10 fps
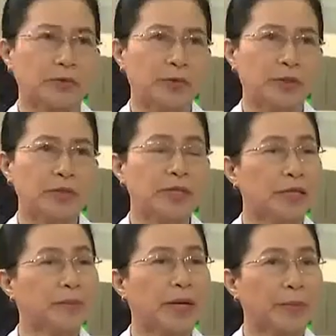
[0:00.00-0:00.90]
tôi hướng
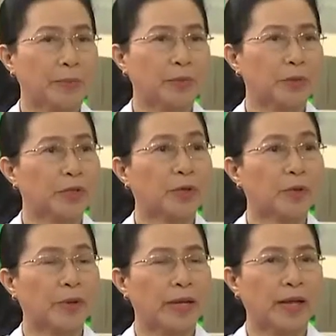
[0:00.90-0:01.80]
dẫn các bạn một cái
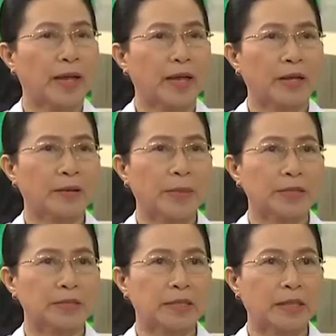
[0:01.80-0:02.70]
thói quen là các
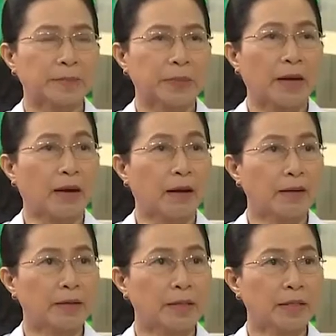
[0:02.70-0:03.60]
bạn sẽ tập
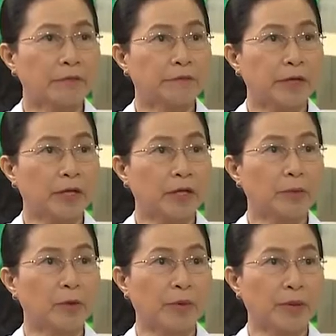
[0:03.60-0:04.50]
thở hít phần
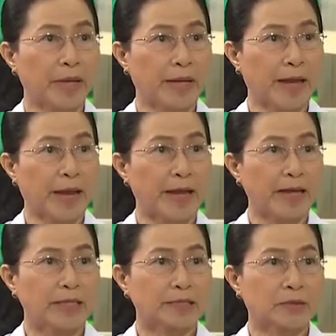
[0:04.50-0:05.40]
cái bụng các bạn ra
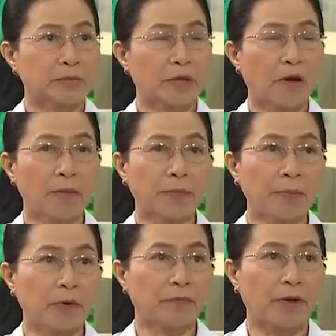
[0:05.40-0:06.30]
xong thóp
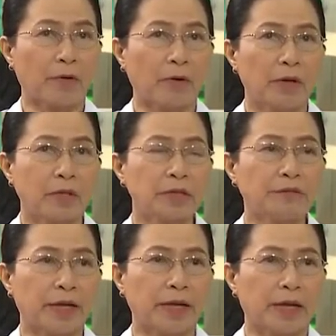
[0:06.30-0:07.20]
cái bụng vào
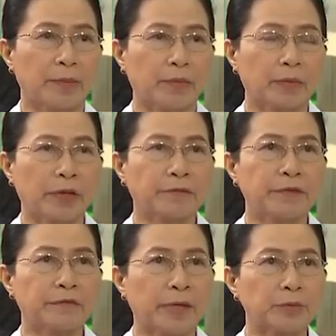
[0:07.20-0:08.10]
như vậy là cái
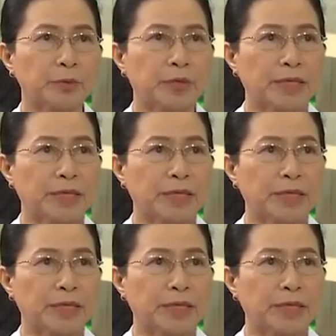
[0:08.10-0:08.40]
phương pháp chúng